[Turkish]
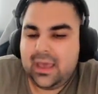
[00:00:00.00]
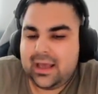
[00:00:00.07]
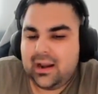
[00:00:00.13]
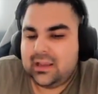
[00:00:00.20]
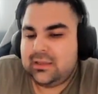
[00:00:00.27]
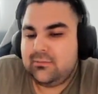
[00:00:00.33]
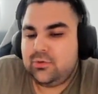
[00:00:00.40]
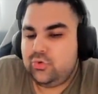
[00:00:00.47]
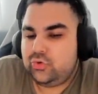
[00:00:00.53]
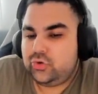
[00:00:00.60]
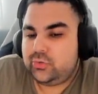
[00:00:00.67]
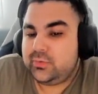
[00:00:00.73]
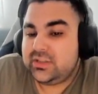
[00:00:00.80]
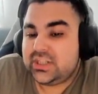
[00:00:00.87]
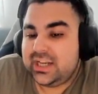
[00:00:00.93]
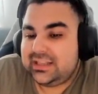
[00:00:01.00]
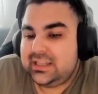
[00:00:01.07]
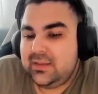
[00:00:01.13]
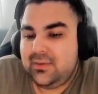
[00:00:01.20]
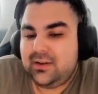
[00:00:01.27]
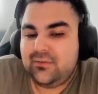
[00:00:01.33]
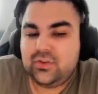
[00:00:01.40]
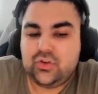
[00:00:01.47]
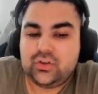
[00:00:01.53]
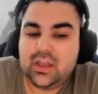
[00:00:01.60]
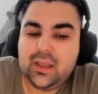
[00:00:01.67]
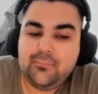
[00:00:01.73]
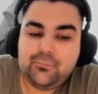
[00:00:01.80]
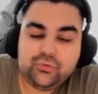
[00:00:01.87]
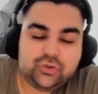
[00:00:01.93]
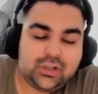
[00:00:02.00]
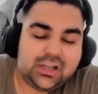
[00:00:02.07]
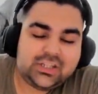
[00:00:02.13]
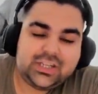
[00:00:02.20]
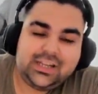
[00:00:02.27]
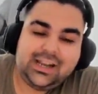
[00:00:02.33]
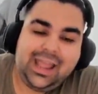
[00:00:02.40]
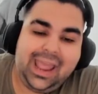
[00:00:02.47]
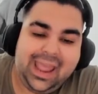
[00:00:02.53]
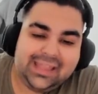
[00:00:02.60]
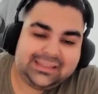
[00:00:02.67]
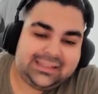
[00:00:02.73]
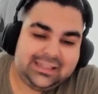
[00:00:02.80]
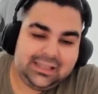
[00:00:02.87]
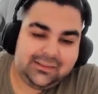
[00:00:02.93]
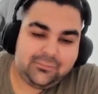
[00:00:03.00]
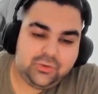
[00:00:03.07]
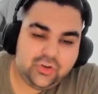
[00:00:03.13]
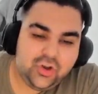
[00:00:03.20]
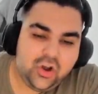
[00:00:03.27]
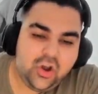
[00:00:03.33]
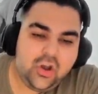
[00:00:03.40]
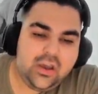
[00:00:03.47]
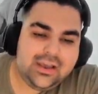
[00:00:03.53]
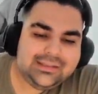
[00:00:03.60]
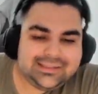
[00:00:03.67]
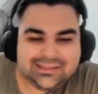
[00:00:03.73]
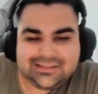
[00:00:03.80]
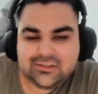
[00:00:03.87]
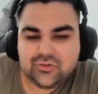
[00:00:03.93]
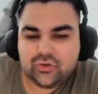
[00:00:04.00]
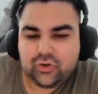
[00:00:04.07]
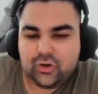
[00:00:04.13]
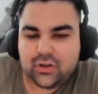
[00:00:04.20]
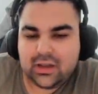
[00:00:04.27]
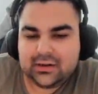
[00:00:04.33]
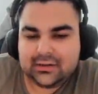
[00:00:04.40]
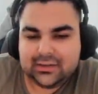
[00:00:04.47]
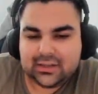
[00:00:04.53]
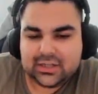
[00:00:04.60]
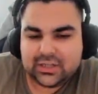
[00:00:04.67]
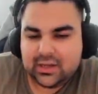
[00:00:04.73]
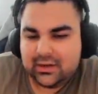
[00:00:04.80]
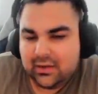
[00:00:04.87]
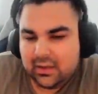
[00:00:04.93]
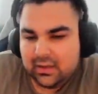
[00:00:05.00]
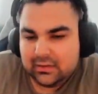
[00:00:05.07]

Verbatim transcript: herhangi bir youtube'un çektiği bir video dahi bu tarz şeyleri etkileyebiliyor. Siz siz olun arkadaşlar.